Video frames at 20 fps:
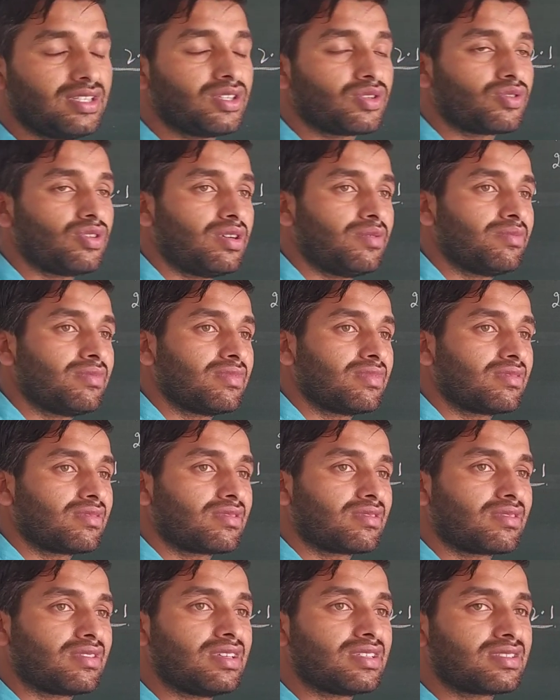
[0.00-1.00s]
इनको हम
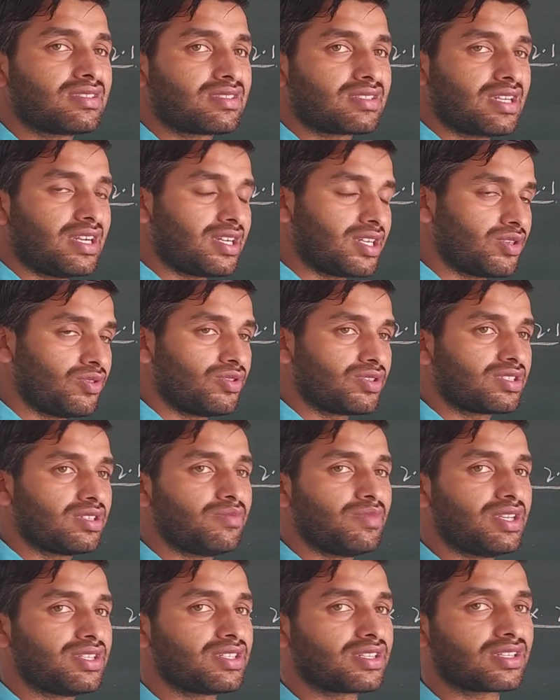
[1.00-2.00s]
किस स्टैंडर्ड यूनिट
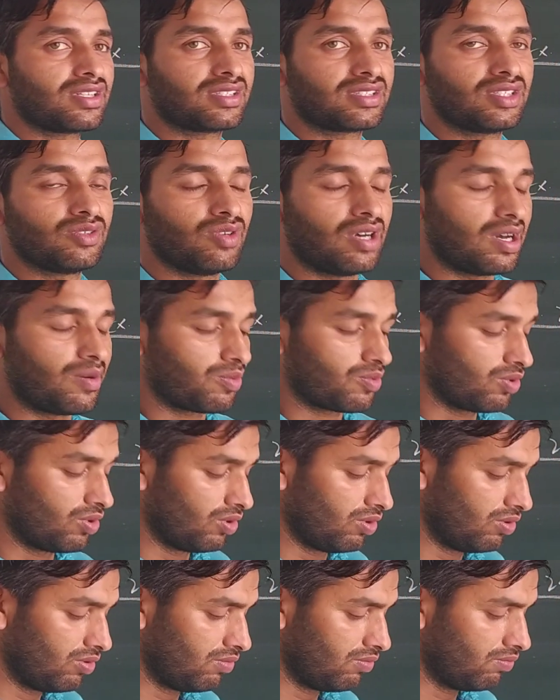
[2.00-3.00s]
से मेजर करते हैं वो
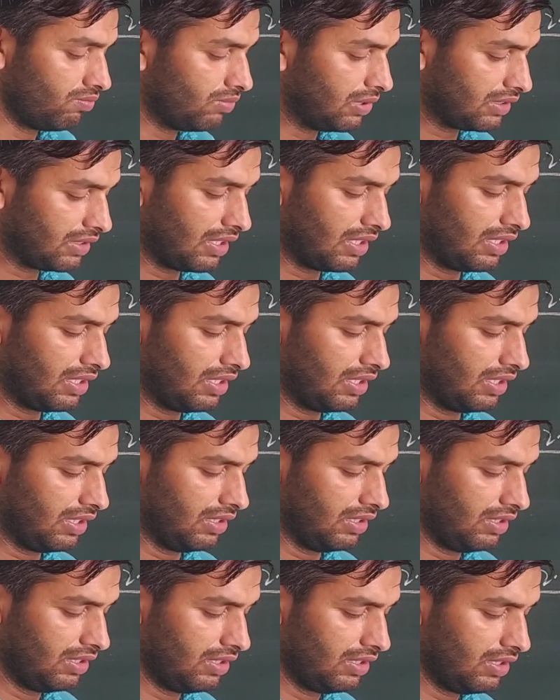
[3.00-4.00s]
आपको बताने
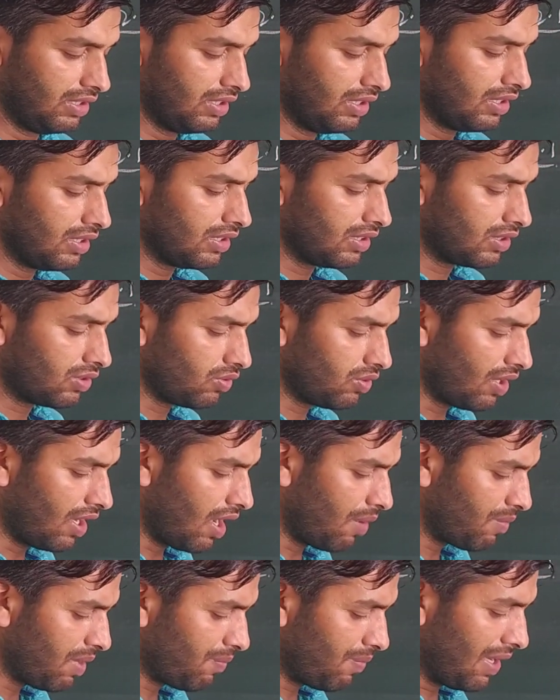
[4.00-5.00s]
हैं तो
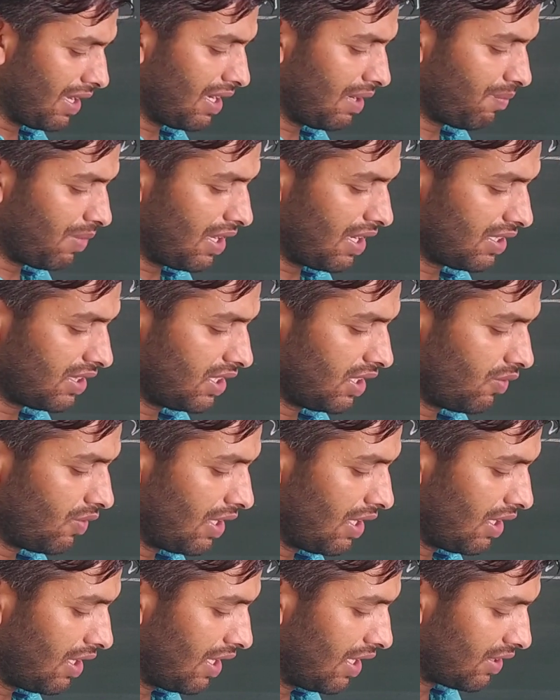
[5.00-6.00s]
यहाँ पे पहला पार्ट दिया
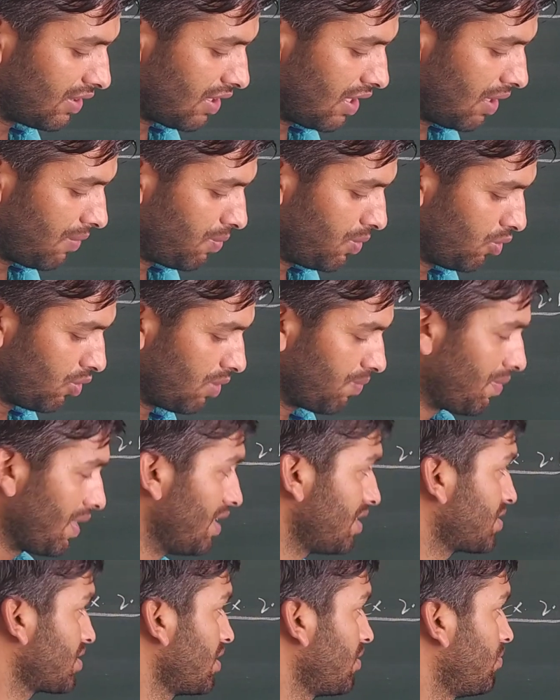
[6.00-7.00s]
हुआ है लेंथ ऑफ यूर
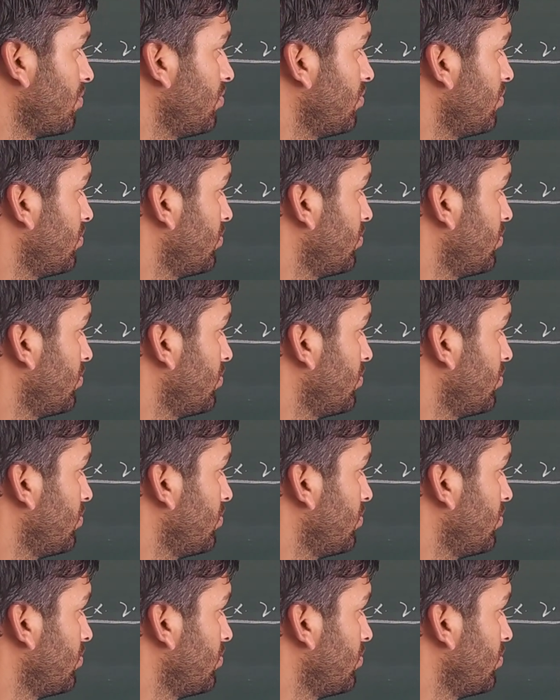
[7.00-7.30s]
पेंसिल